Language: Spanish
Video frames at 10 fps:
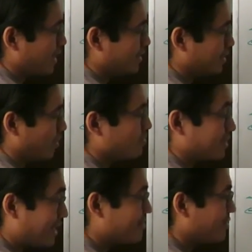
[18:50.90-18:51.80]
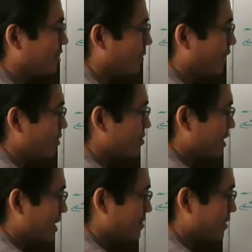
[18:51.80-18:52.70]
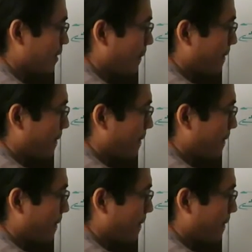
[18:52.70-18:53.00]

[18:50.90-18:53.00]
entre los tres intervalos sería esta.